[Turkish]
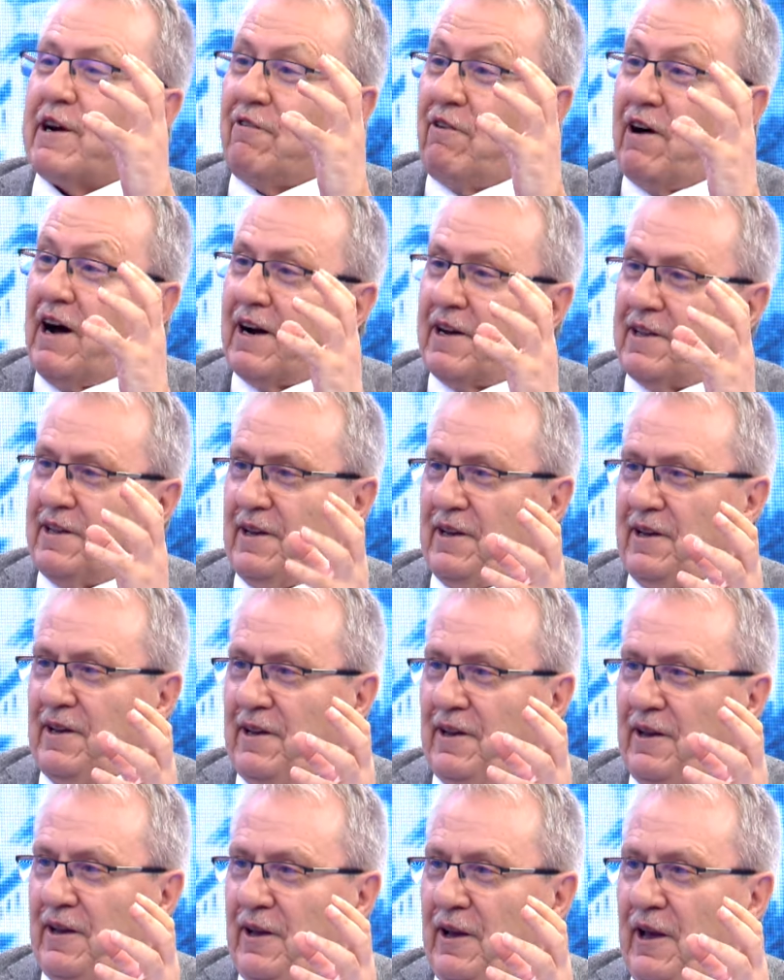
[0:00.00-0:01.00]
yani. vardı.
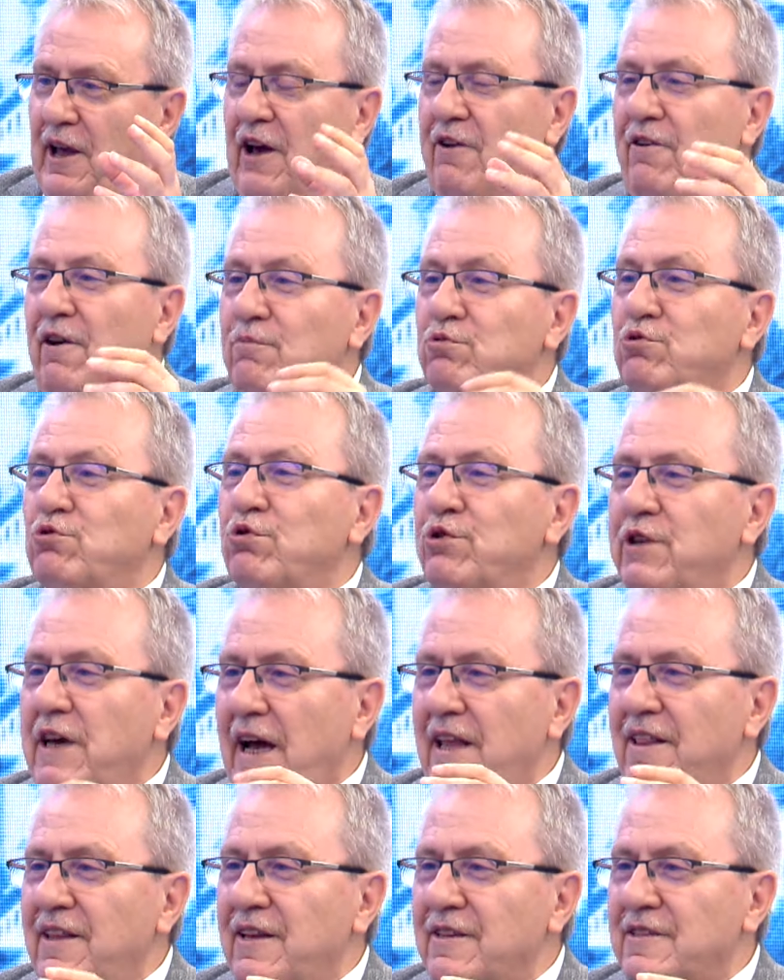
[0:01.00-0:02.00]
Efendim su
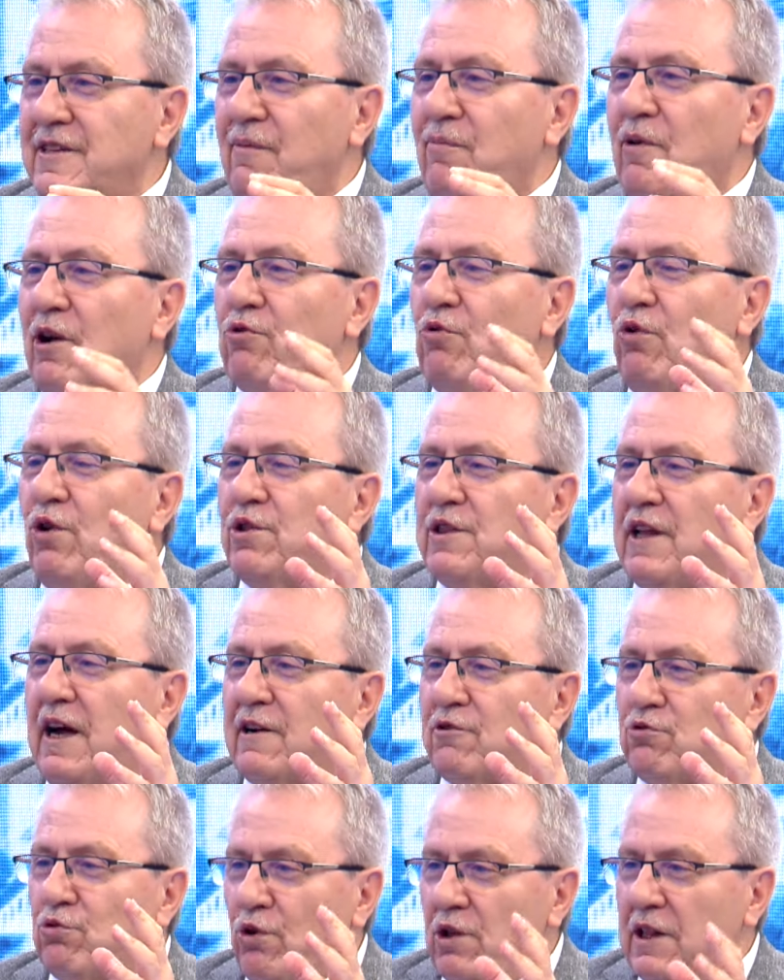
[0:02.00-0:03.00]
geldiği zaman
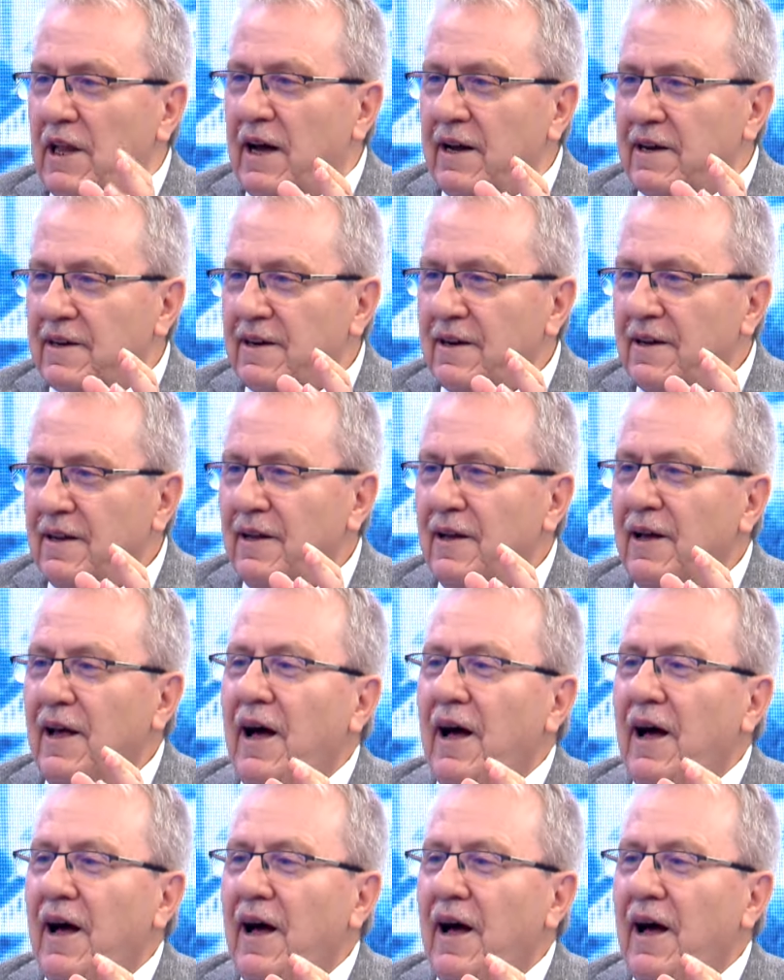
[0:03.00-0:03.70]
onlar dolar. Dolar.